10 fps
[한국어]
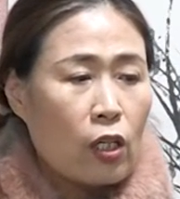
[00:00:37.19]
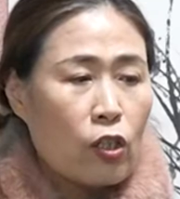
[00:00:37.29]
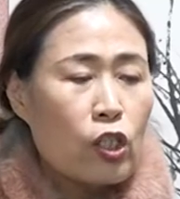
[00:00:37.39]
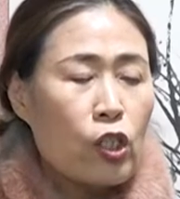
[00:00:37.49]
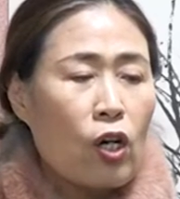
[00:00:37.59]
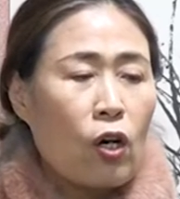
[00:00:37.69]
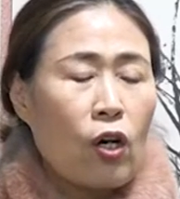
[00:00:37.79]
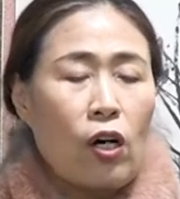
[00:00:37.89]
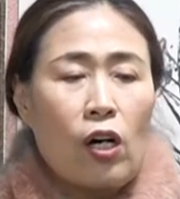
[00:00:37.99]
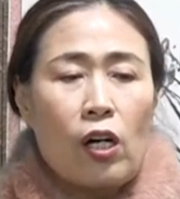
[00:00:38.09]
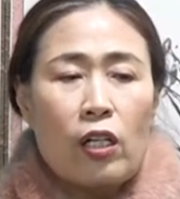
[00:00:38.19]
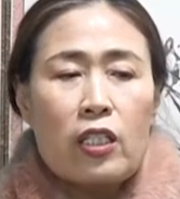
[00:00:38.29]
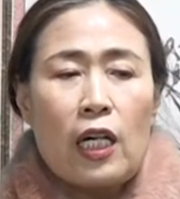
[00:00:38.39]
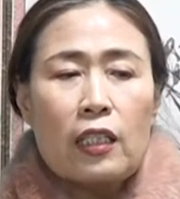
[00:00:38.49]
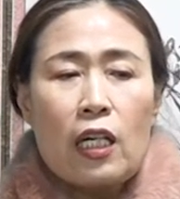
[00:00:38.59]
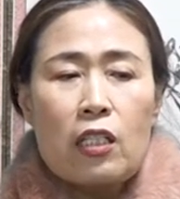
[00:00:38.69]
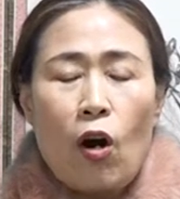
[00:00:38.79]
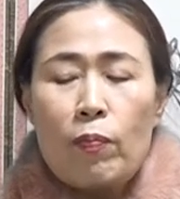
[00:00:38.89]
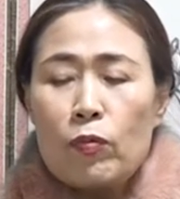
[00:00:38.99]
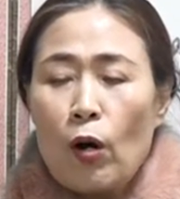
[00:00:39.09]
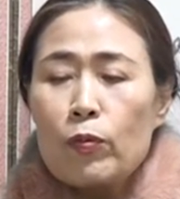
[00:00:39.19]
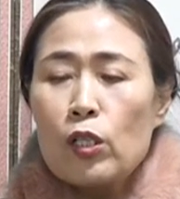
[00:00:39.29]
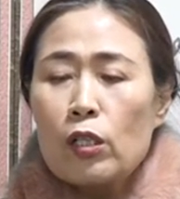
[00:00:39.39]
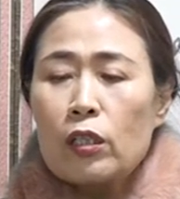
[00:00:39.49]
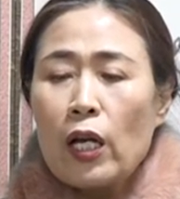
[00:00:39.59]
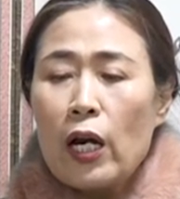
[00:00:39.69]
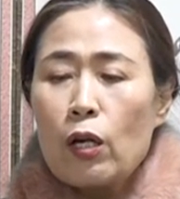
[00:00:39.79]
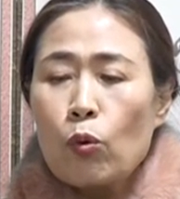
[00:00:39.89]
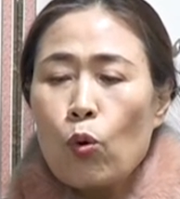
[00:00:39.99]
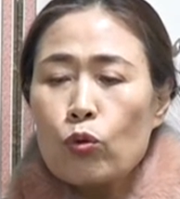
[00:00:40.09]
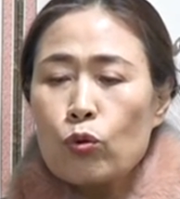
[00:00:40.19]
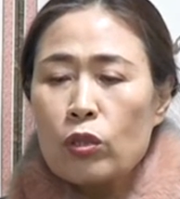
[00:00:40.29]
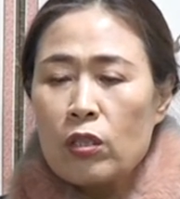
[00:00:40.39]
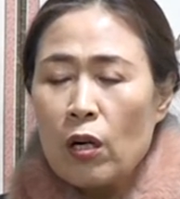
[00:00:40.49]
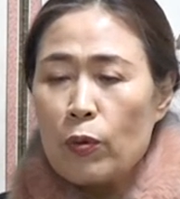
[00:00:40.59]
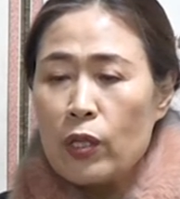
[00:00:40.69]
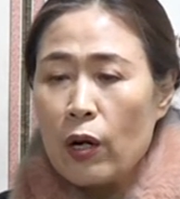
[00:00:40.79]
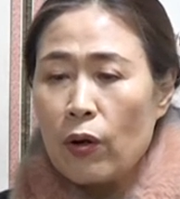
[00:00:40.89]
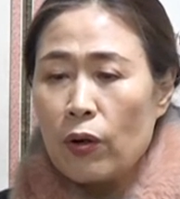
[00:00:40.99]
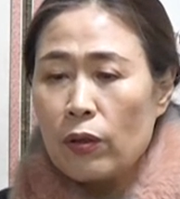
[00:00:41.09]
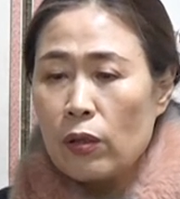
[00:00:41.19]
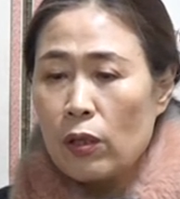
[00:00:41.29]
그렇죠? 그런 상태에서 엄, 엄지를 그대로 고, 들어보세요.